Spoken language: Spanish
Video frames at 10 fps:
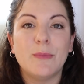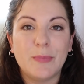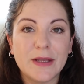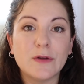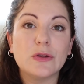
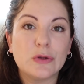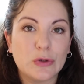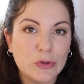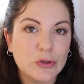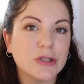pero
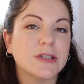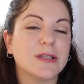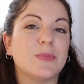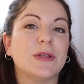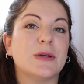todos
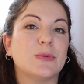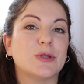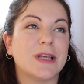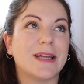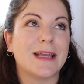se pueden
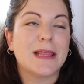usar